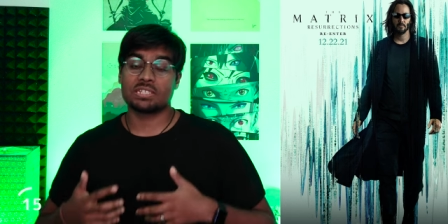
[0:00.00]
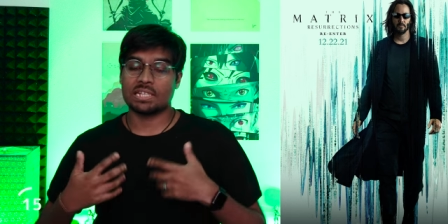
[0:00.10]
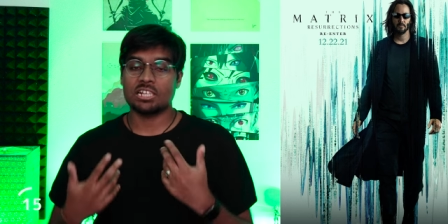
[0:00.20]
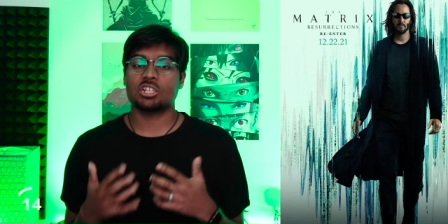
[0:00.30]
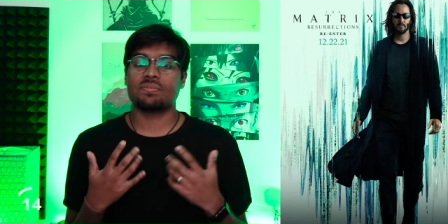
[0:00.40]

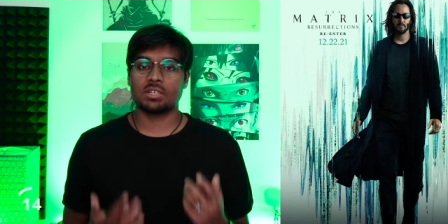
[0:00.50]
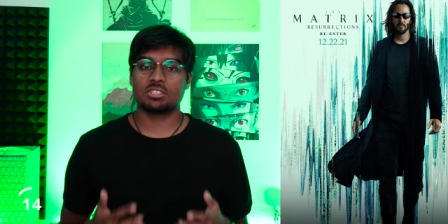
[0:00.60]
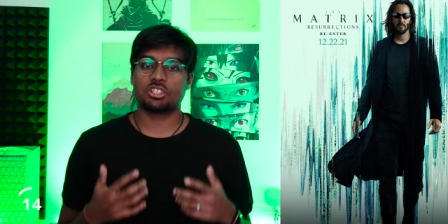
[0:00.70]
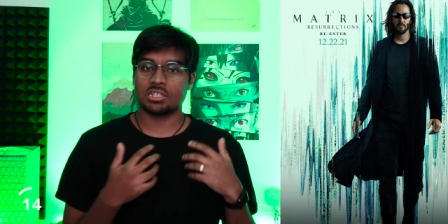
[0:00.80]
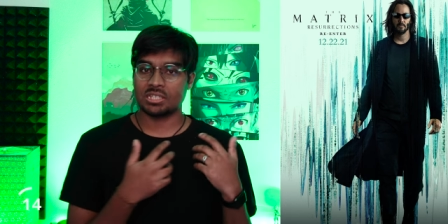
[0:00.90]

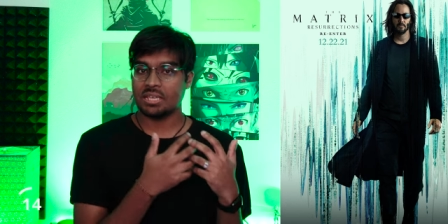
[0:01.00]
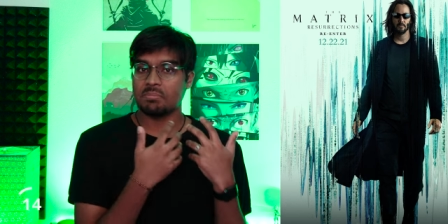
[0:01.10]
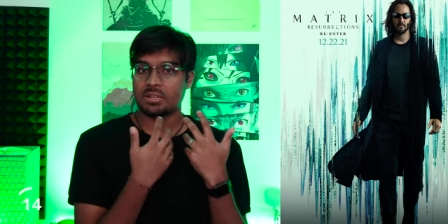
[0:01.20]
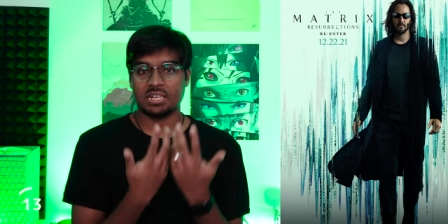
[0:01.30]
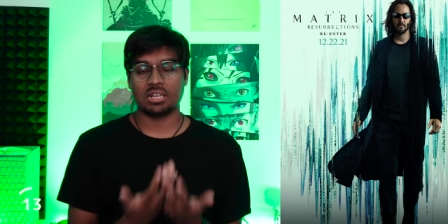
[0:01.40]
gesellschaftskritische
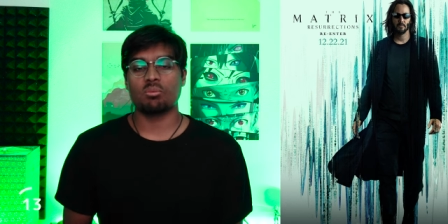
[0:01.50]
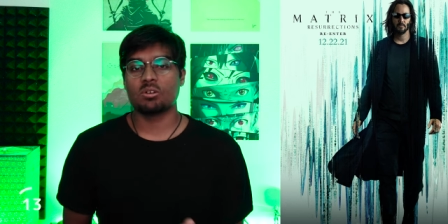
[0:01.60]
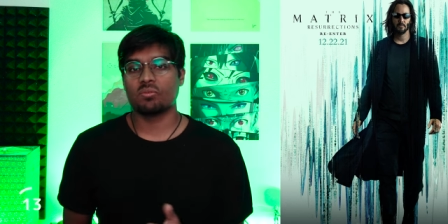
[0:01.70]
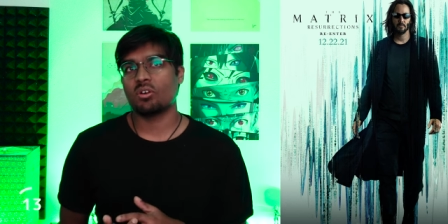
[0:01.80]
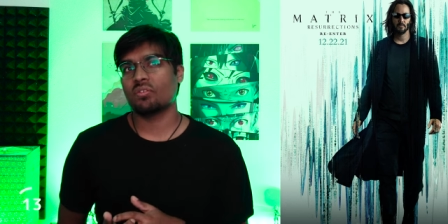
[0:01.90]
Themen in den
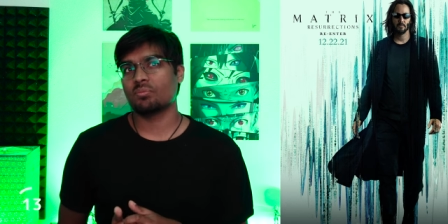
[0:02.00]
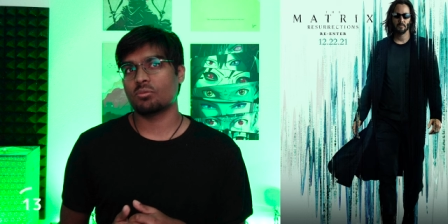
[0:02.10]
Raum geworfen,